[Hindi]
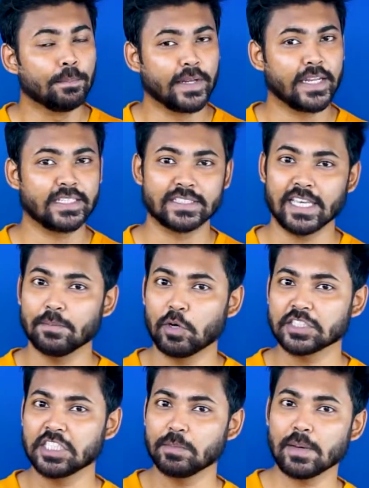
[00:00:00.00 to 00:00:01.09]
मैंने इसके
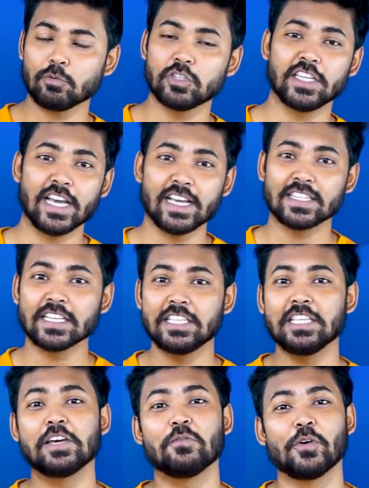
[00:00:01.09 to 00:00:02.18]
अनबॉक्सिंग में आपको दिखाया था
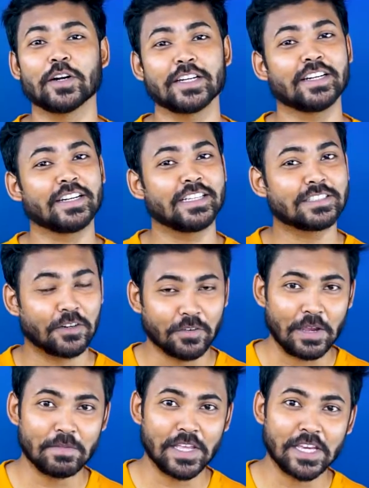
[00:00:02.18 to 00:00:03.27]
कि ये वाटर शॉर्टेड टेस्ट
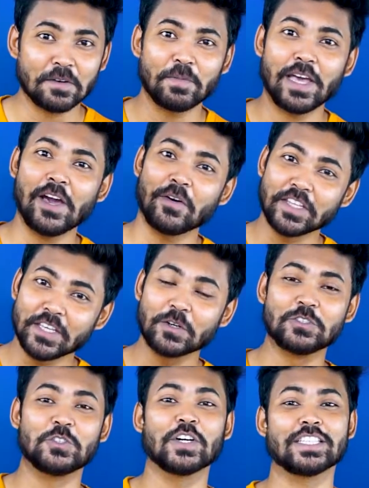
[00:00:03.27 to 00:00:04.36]
सर्वाइव नहीं कर पाया और ये
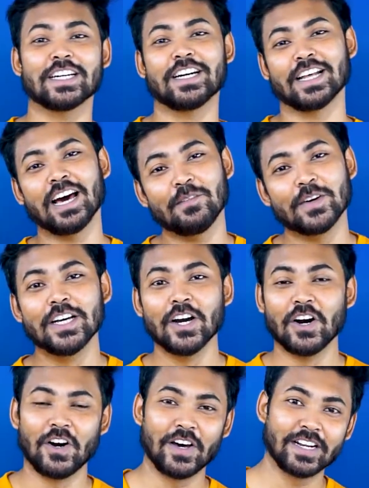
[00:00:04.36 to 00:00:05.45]
हो चुका था खराब
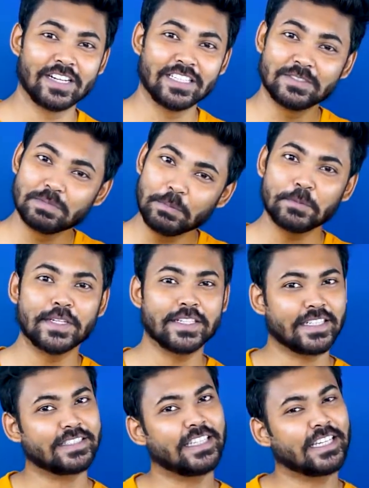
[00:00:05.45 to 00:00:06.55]
और इस पर भी मैंने
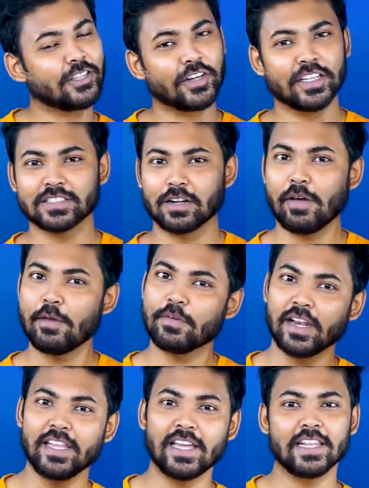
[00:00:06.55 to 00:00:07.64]
टेस्ट किया था और ये सर्वाइव
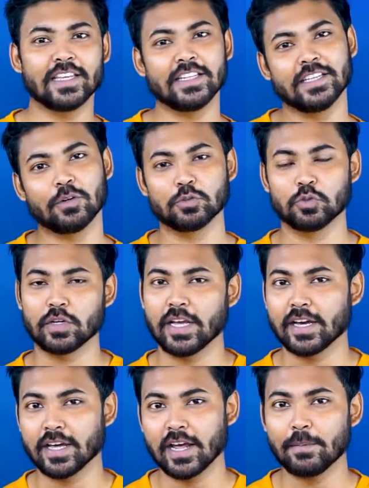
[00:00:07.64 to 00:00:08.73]
कर लिया लेकिन ये हो चुका
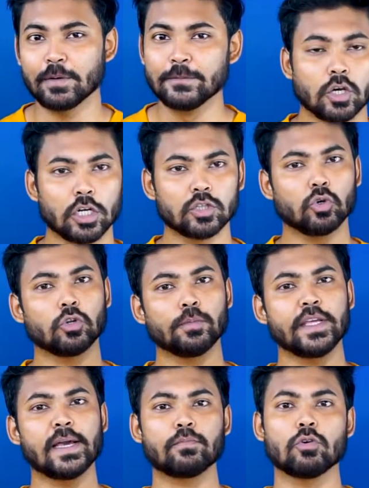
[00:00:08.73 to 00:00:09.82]
है खराब और दोनों
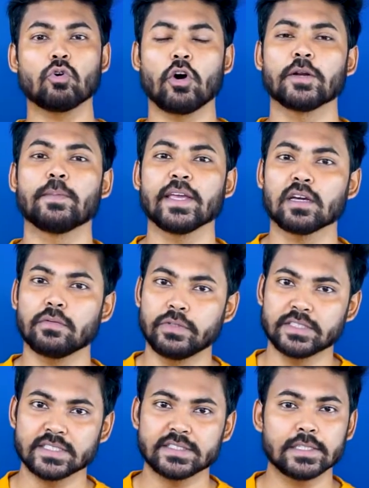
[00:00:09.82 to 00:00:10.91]
में ही आपको क्वाड माइक का
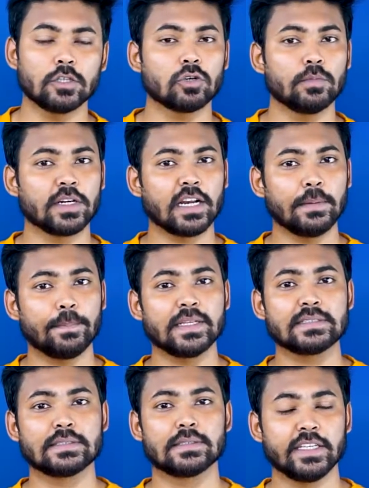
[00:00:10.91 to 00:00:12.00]
फीचर देखने को मिल रहा है
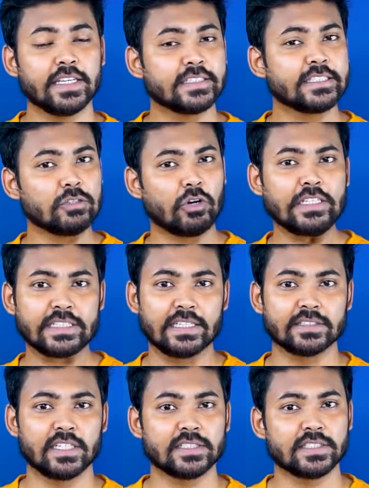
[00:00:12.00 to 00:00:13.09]
प्लस ई नॉइस
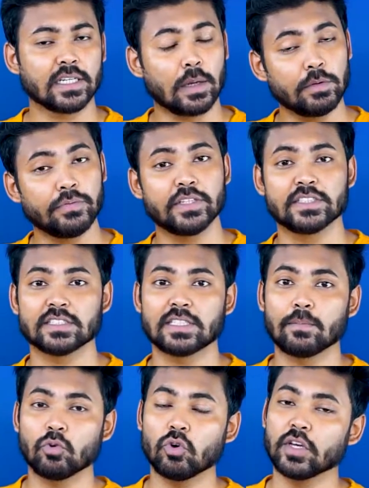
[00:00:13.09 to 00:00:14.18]
कैंसिलेशन का भी फीचर्स
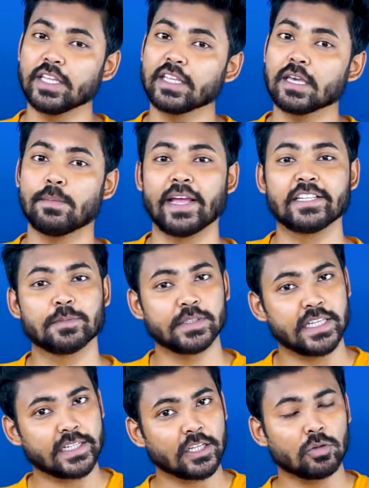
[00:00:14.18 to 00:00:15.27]
आपको इनके माइक्स में
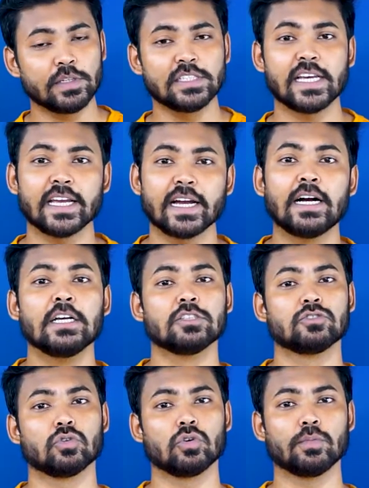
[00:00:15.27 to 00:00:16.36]
देखने को मिल जाएगा
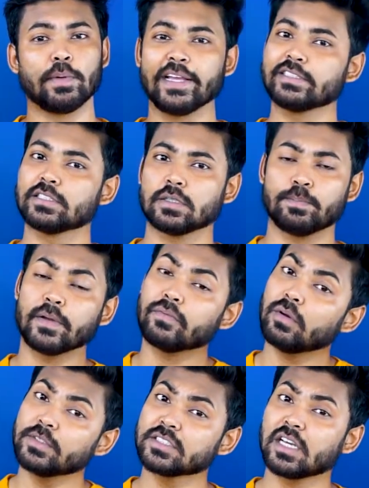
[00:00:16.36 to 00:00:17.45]
सो माइक्स
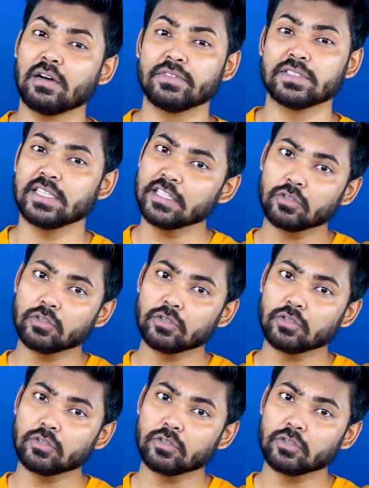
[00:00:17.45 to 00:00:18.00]
परफॉर्मेंस काफी सही है